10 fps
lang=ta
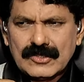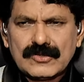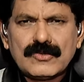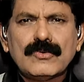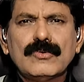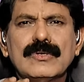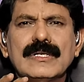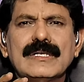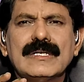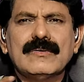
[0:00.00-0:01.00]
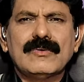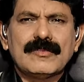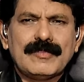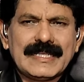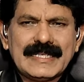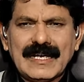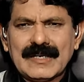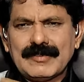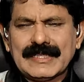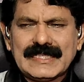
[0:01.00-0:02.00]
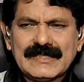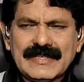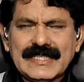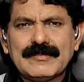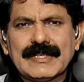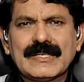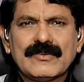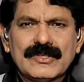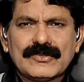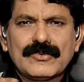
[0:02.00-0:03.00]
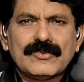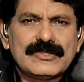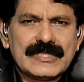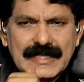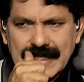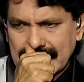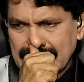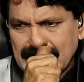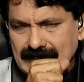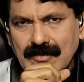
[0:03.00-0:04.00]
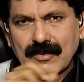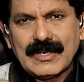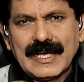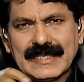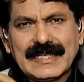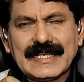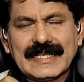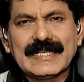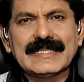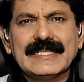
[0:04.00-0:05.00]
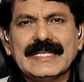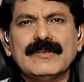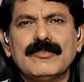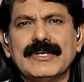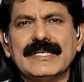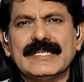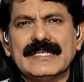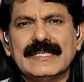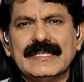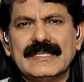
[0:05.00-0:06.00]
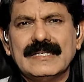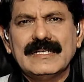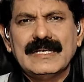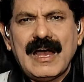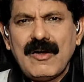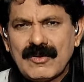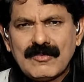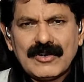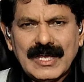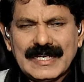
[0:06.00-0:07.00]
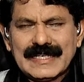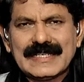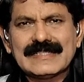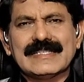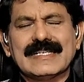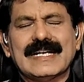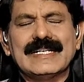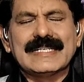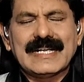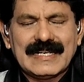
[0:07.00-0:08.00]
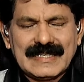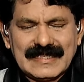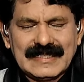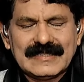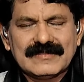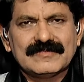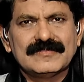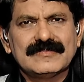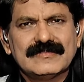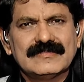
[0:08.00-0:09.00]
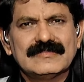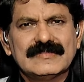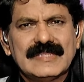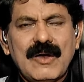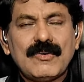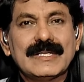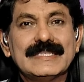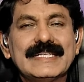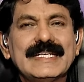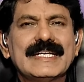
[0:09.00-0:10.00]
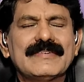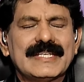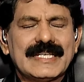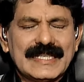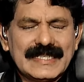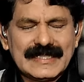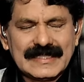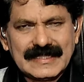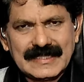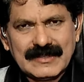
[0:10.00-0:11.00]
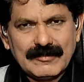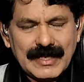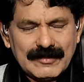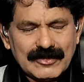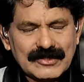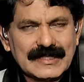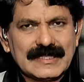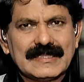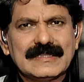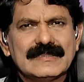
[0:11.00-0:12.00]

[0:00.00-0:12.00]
ஸ்கூல் ஒரு பதினாறு பதினஞ்சு வயது படிக்கக்கூடிய ஸ்கூல் சில்ட்ரன் ஒன்றா இருக்க இடங்களில் திடீர்னு போயிட்டு அவங்க முன்னால் ட்ரெஸ்ஸை கழட்டி காட்டுறது அவங்கள திடுக்கிட வைக்கிறது பயமுறுத்துறது